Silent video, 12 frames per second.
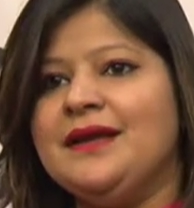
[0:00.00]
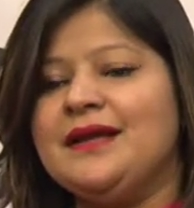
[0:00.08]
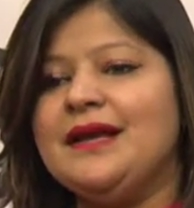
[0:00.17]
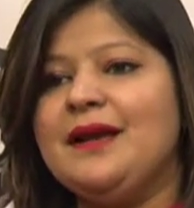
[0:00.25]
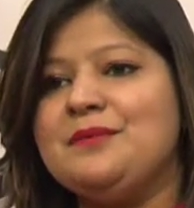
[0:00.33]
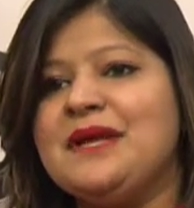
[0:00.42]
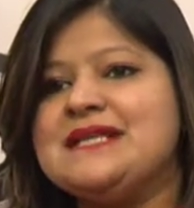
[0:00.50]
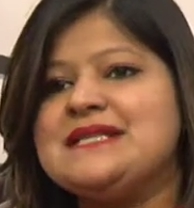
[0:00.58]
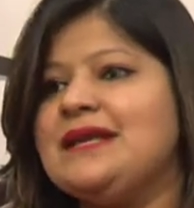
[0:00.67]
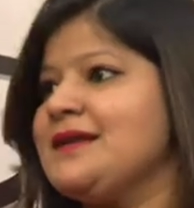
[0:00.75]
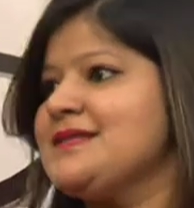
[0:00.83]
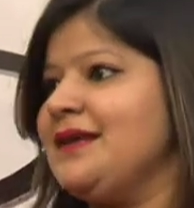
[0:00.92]
कि हम
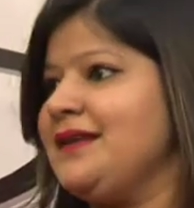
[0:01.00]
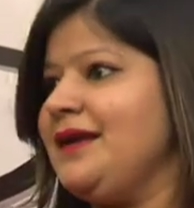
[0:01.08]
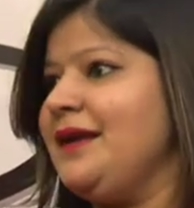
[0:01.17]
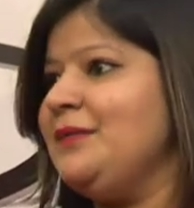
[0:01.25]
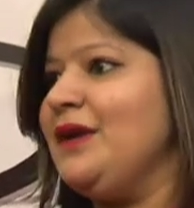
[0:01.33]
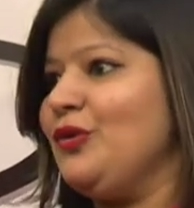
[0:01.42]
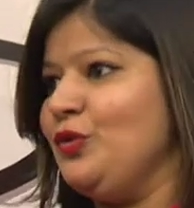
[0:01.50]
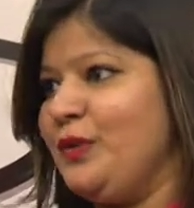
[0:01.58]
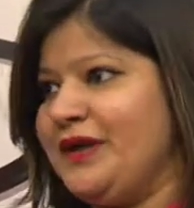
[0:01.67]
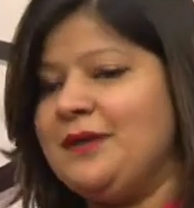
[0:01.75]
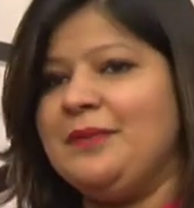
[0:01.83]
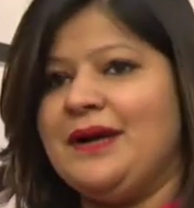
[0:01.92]
कैसे लग सकते हैं
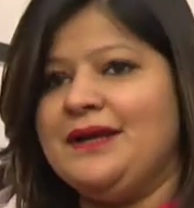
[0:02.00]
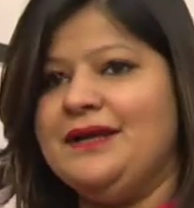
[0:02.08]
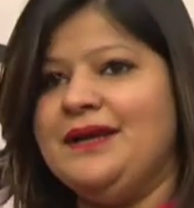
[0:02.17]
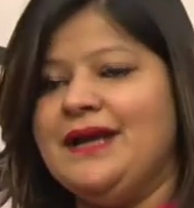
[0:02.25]
ओवर के बाद